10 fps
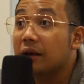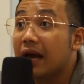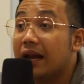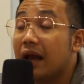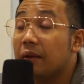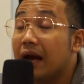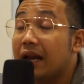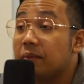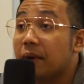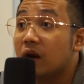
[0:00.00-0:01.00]
kayak ada
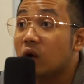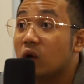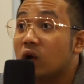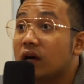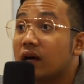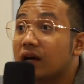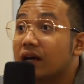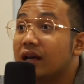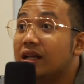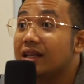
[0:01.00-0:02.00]
ada ipar loh.
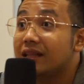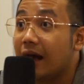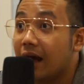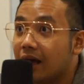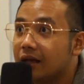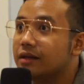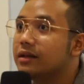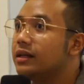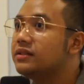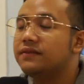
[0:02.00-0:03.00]
Yeah, itu yeah.
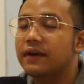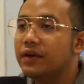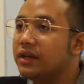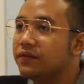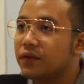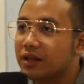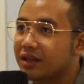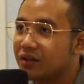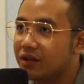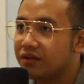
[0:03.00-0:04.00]
It's very
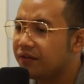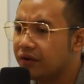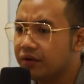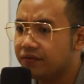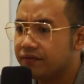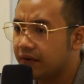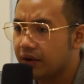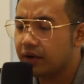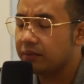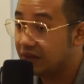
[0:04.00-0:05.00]
different gitu. They're very
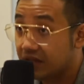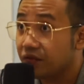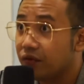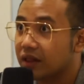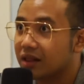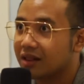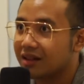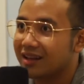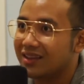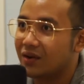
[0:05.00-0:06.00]
very different
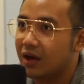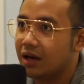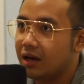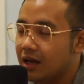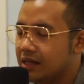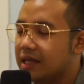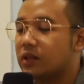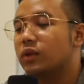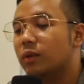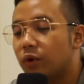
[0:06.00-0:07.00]
betul, gitu kan. Betul.
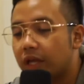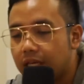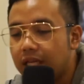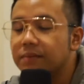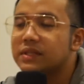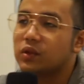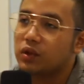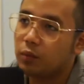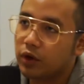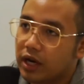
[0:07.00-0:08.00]
Satunya mungkin diam
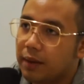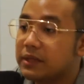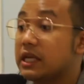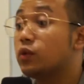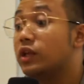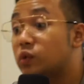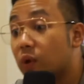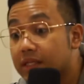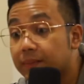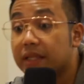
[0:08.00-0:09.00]
satunya mungkin apa, satunya
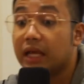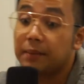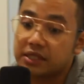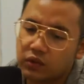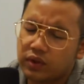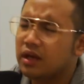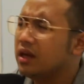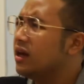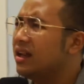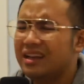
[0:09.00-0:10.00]
suka seperti apa, satunya
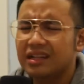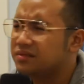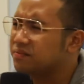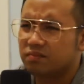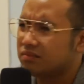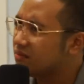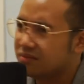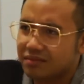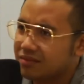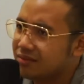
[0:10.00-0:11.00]
that's
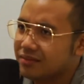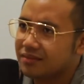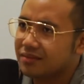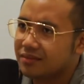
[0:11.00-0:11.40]
mukanya